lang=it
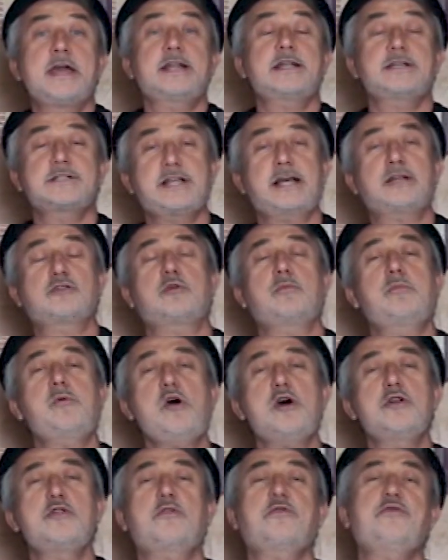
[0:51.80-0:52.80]
era stato
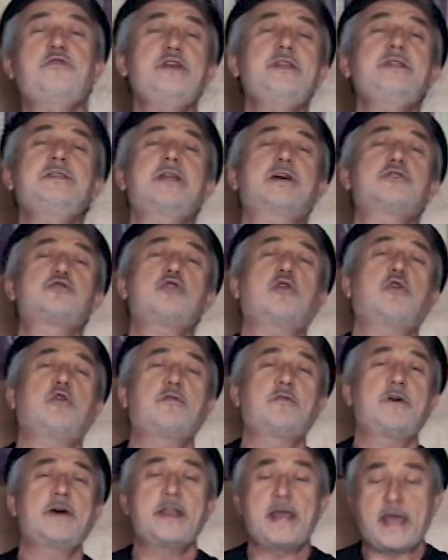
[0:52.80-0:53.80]
buono fin da
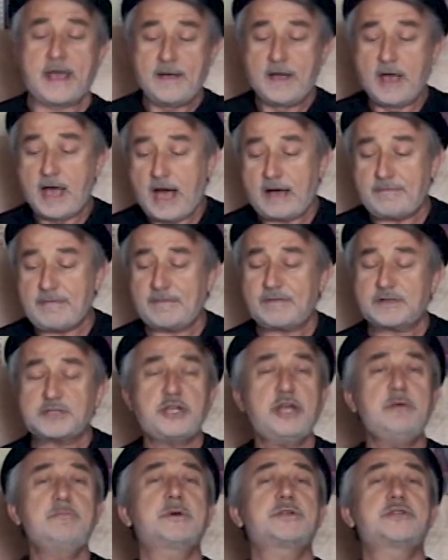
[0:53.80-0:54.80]
giovane, aveva
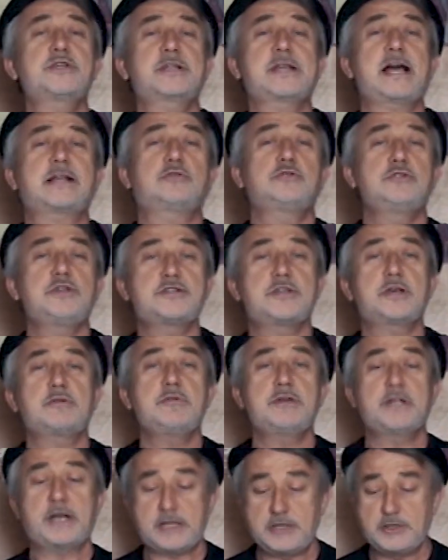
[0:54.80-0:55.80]
sempre cercato di
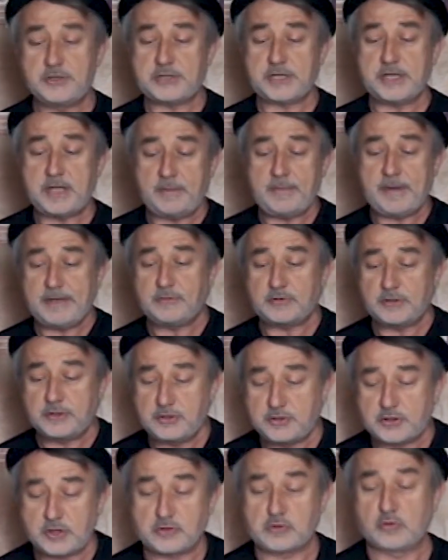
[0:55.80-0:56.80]
seguire gli
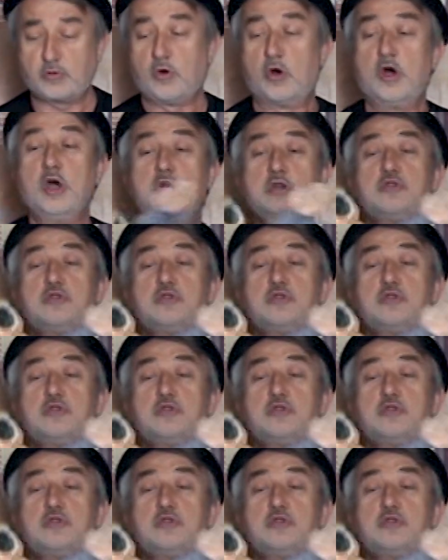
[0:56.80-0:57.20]
insegnamenti di Gesù.